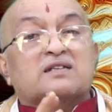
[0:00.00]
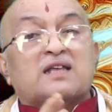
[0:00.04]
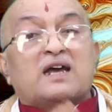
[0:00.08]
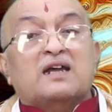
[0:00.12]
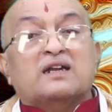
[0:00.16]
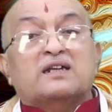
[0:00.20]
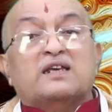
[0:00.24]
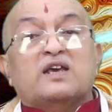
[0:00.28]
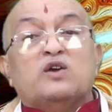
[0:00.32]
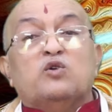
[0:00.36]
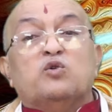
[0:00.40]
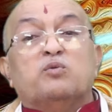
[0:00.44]

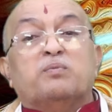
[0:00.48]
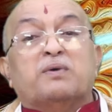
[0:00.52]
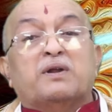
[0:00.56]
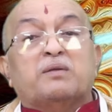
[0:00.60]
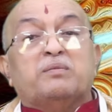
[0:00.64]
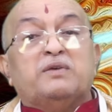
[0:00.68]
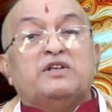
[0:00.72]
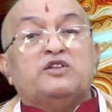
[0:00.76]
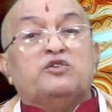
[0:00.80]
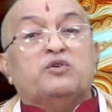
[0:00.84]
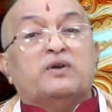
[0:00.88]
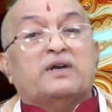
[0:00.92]
स्थान के ऊपर
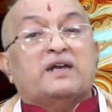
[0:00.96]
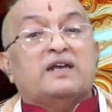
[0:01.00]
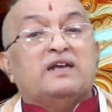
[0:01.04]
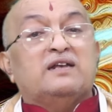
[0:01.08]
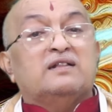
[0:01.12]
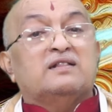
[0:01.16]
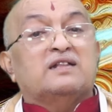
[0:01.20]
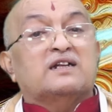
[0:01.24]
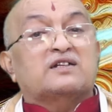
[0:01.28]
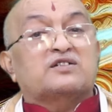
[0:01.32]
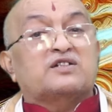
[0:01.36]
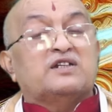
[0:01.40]
भी जो है
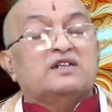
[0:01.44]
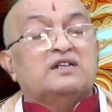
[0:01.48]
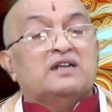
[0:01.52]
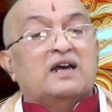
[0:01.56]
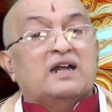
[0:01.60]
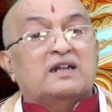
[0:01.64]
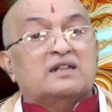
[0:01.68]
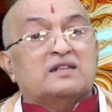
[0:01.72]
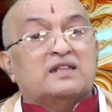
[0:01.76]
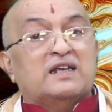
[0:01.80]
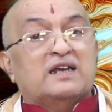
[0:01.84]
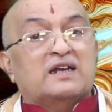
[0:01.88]
ये दृष्टि
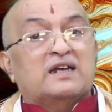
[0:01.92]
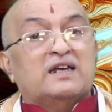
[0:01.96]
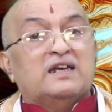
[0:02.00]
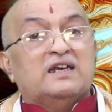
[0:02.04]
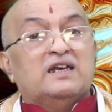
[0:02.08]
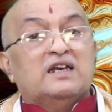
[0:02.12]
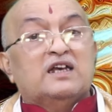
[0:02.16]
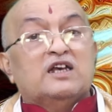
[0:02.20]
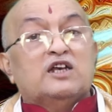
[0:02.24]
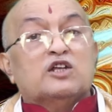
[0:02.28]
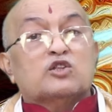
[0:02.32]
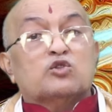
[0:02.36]
डालते
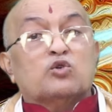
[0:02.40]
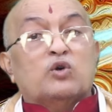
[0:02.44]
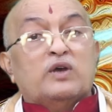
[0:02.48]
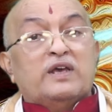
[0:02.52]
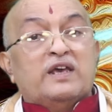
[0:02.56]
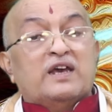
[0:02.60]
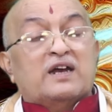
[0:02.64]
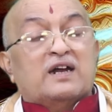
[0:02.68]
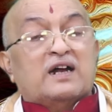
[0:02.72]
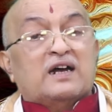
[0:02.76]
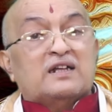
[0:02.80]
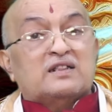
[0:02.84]
हैं तो
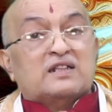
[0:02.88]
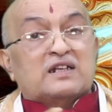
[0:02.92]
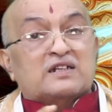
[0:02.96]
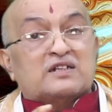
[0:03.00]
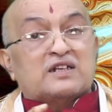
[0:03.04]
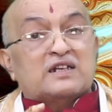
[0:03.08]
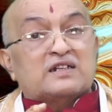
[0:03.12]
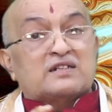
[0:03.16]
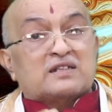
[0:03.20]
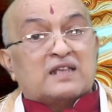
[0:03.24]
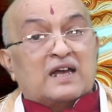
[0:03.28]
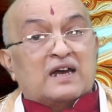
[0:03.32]

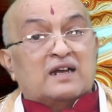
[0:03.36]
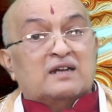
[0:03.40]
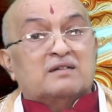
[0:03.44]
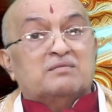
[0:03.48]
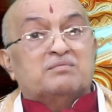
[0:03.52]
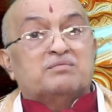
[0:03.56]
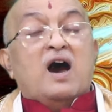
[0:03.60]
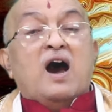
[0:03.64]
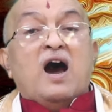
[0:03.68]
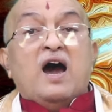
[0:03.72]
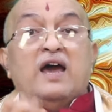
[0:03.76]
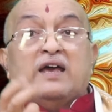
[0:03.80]
एकादश स्थान
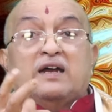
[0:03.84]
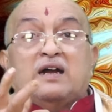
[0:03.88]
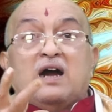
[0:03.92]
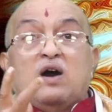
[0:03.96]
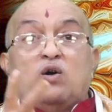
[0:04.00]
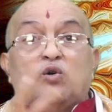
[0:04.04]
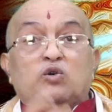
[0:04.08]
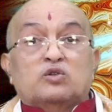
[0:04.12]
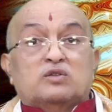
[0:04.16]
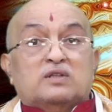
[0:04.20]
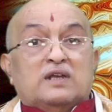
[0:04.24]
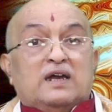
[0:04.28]
आय का
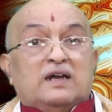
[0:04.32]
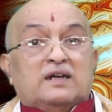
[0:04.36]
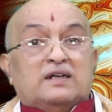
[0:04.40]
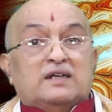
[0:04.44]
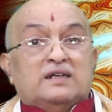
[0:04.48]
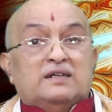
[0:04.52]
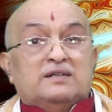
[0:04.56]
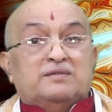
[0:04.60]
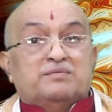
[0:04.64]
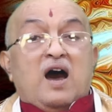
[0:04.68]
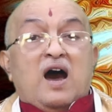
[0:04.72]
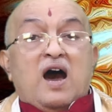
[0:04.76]
होता
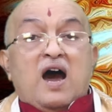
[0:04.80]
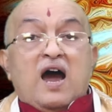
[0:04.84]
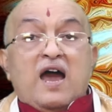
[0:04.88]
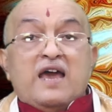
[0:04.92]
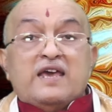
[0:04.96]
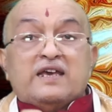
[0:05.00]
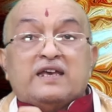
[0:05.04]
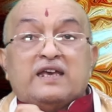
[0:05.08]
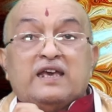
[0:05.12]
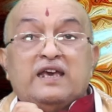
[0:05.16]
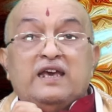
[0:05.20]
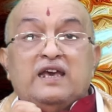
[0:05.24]
है
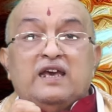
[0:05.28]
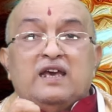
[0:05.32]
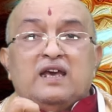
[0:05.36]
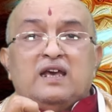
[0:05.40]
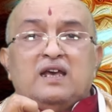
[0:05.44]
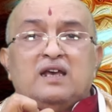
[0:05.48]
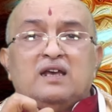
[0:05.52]
आय के